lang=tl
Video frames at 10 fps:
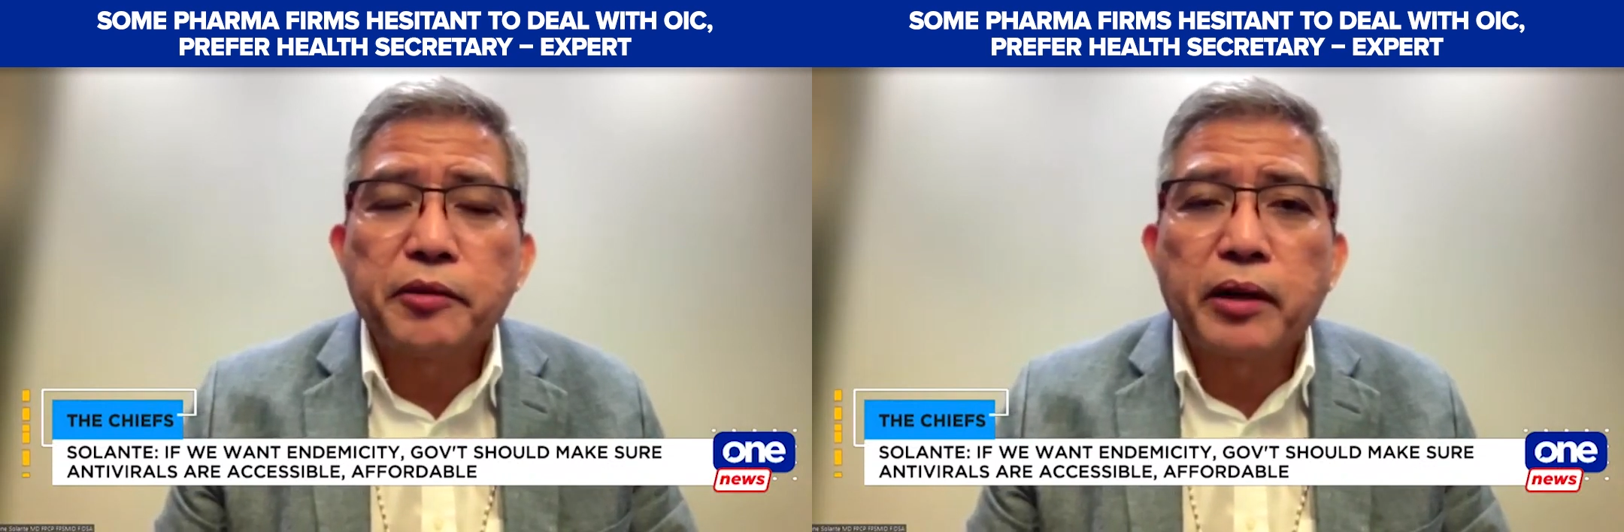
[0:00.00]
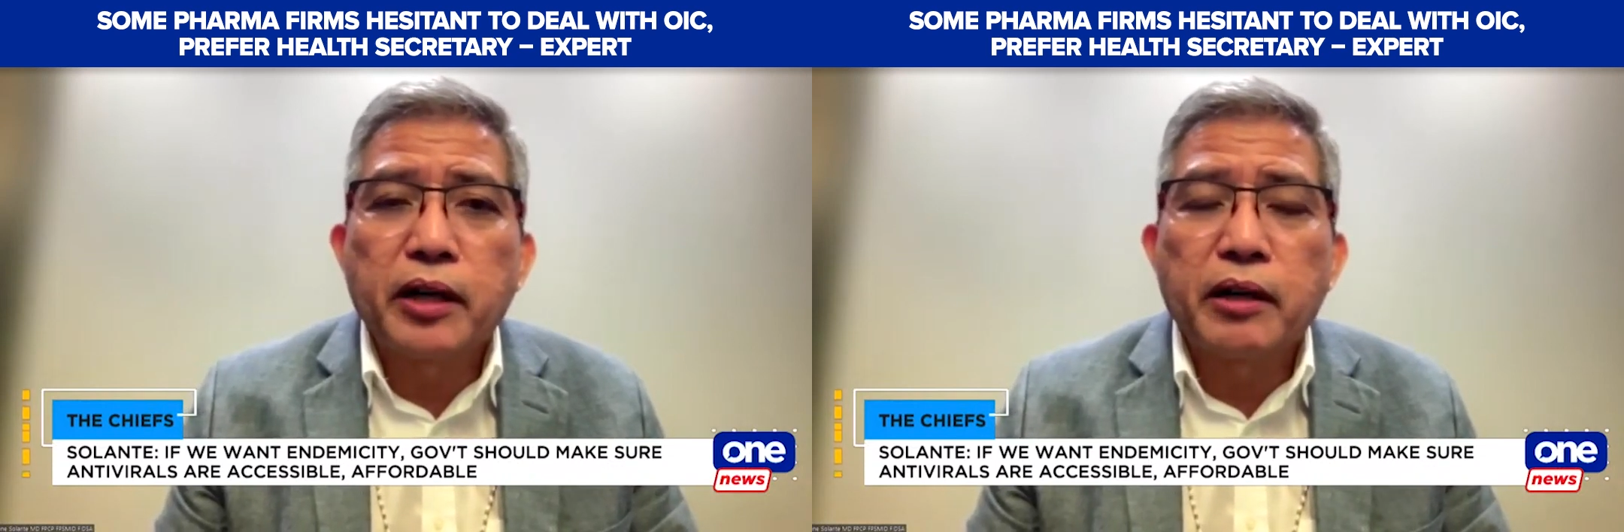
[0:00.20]

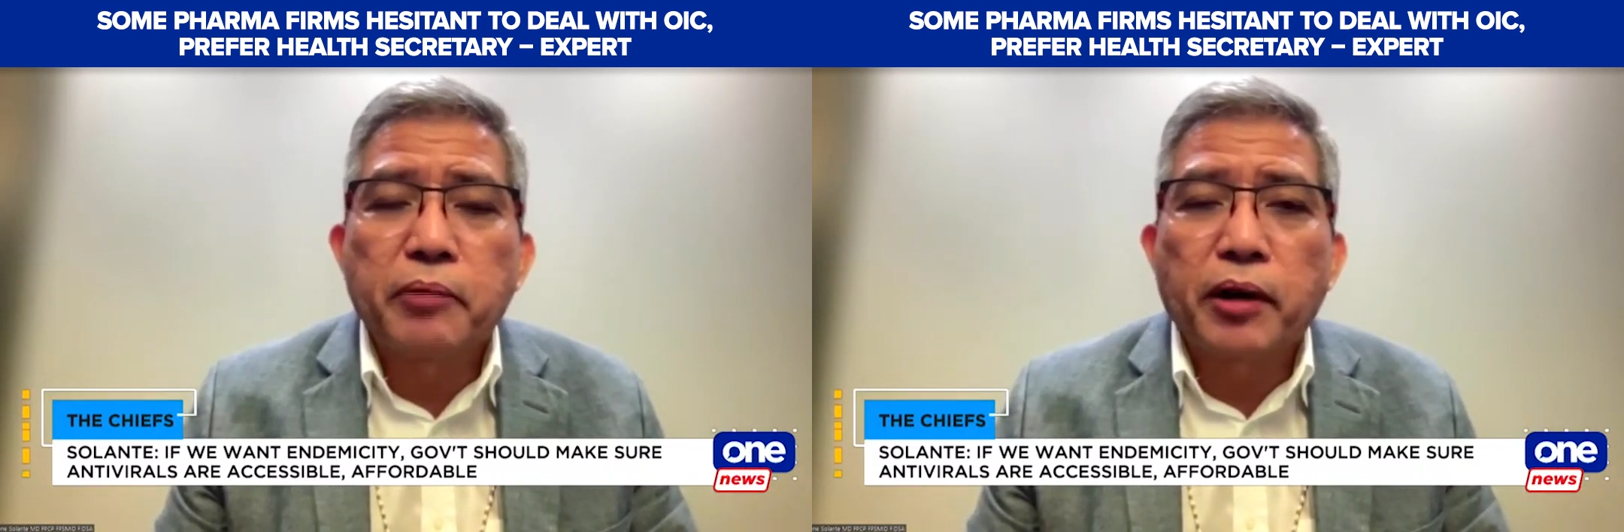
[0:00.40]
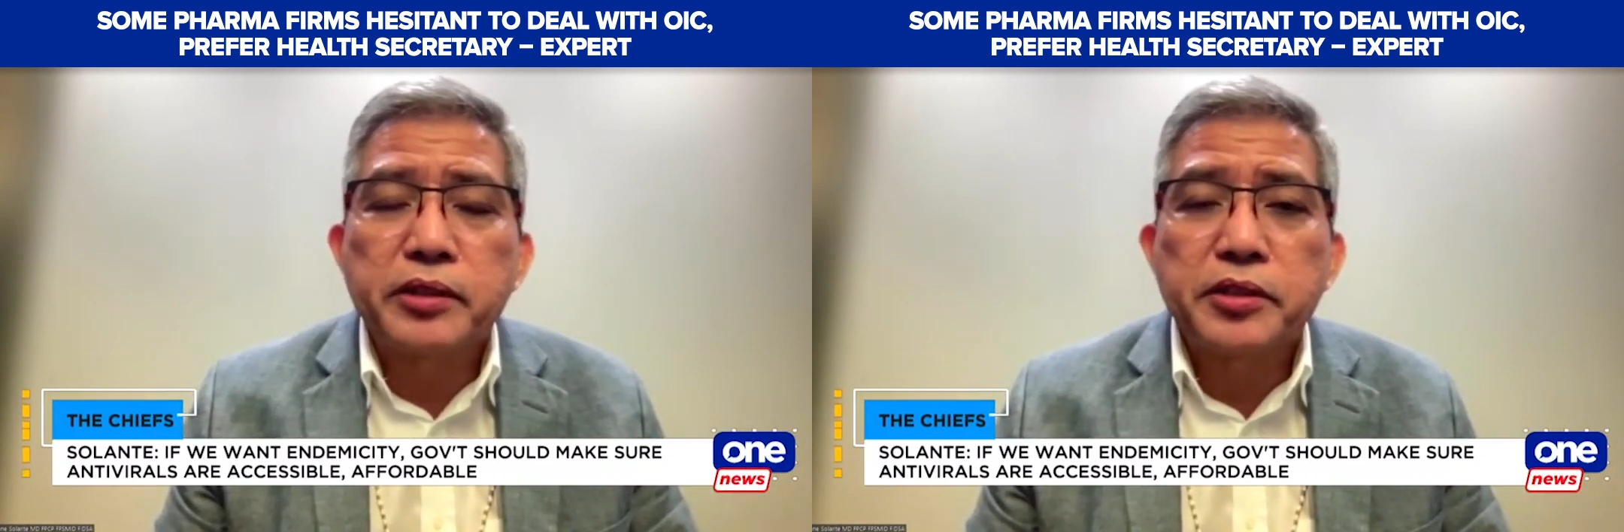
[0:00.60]
yung
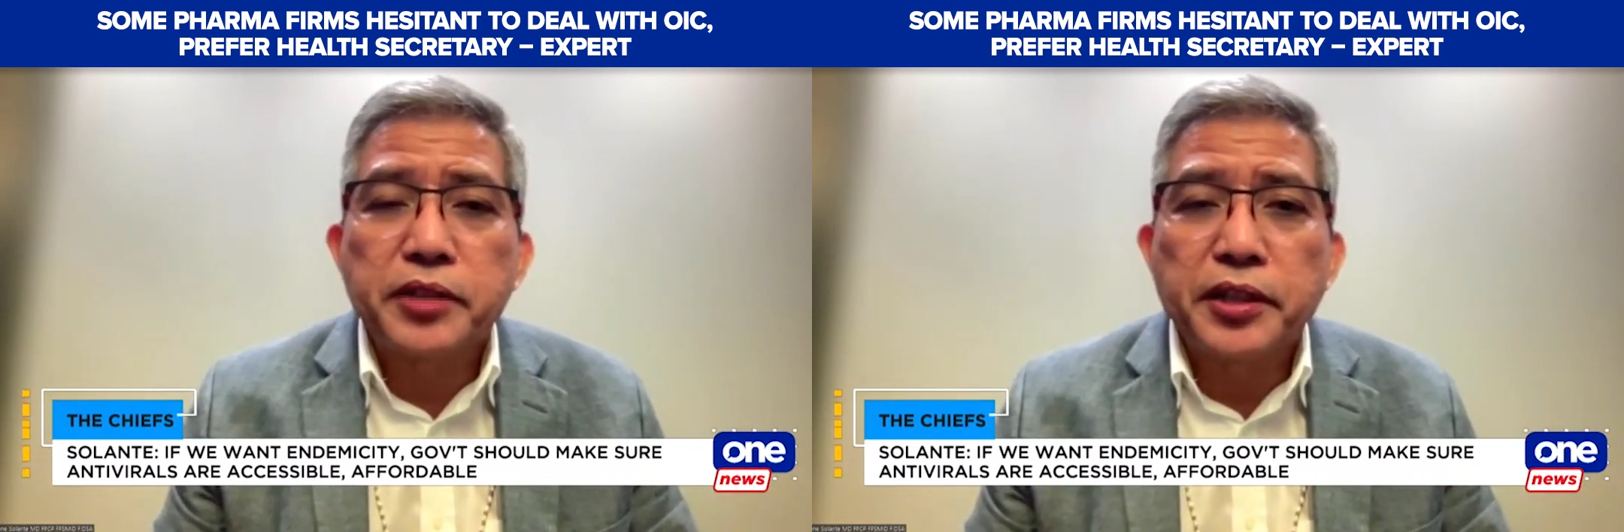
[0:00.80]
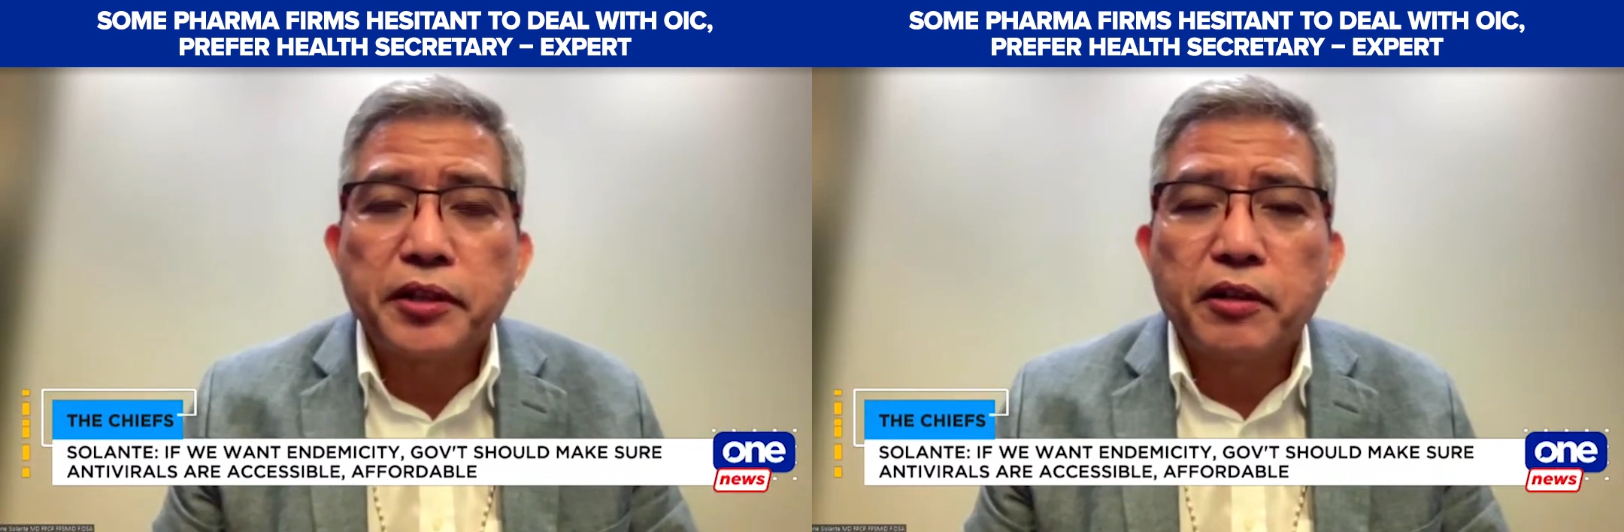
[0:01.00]
mga
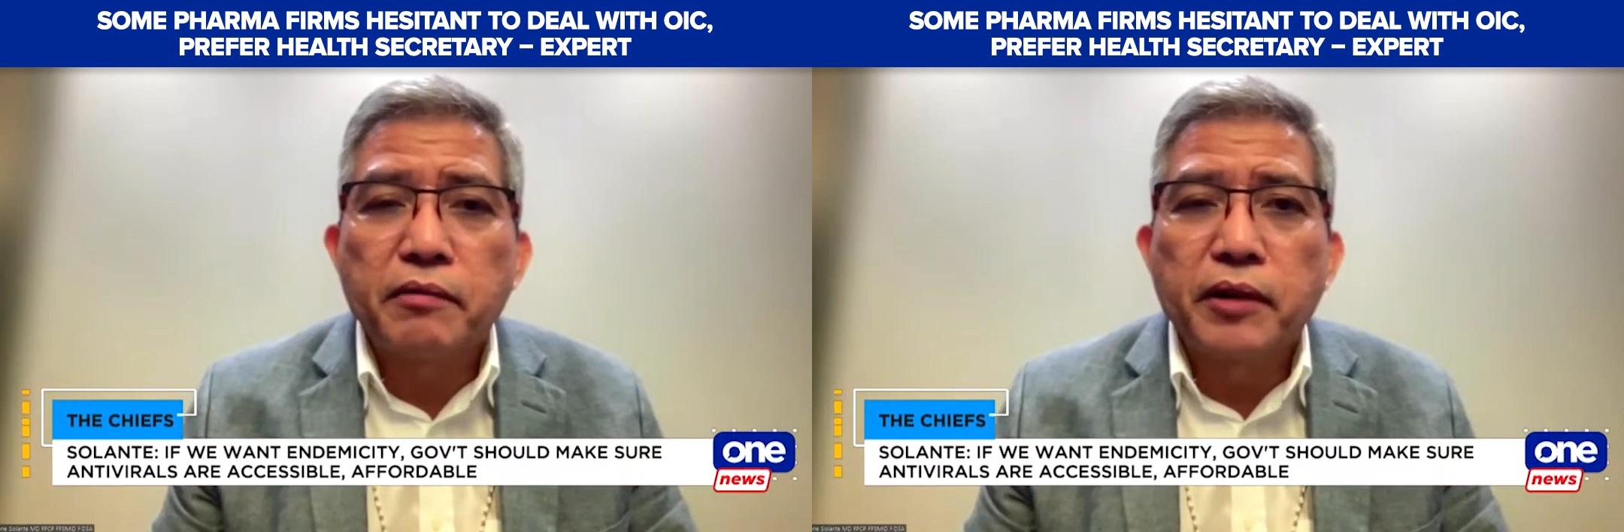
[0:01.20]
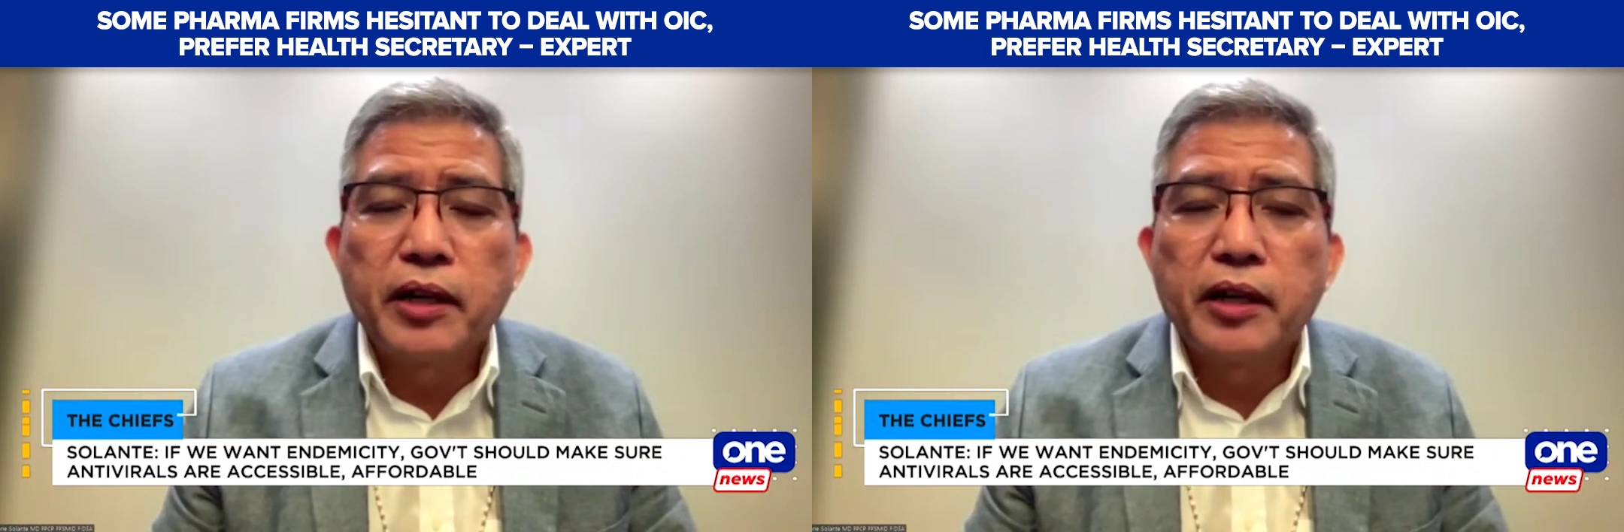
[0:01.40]
processing
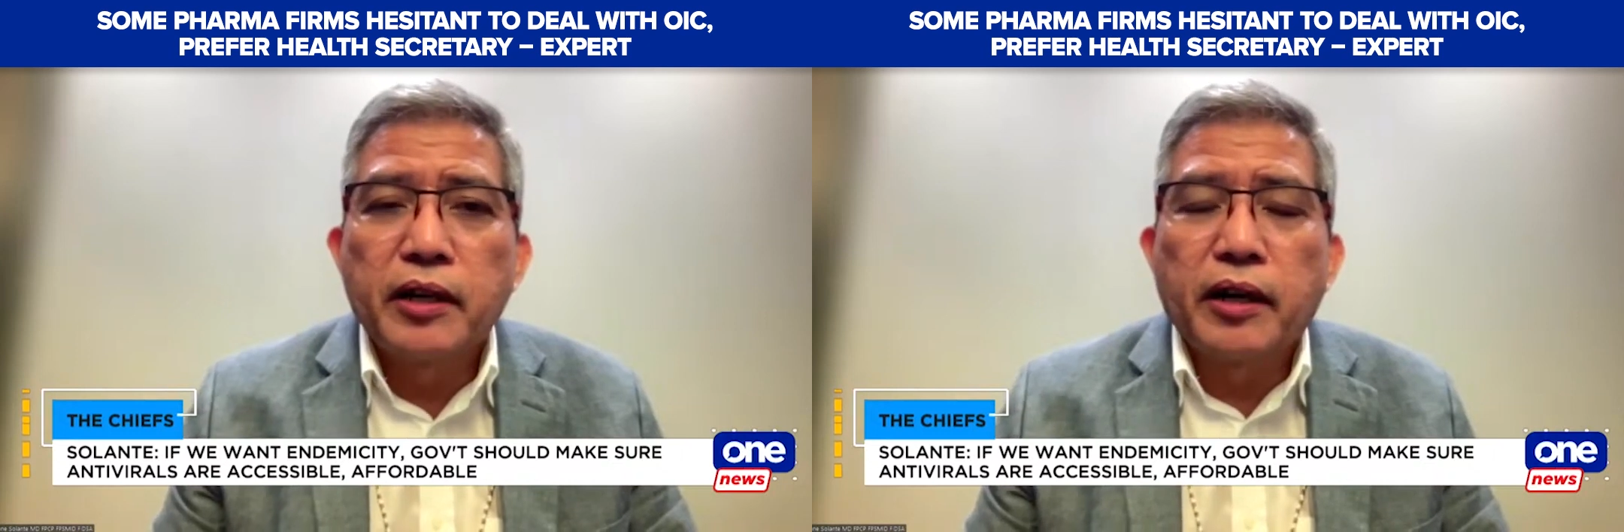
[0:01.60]
of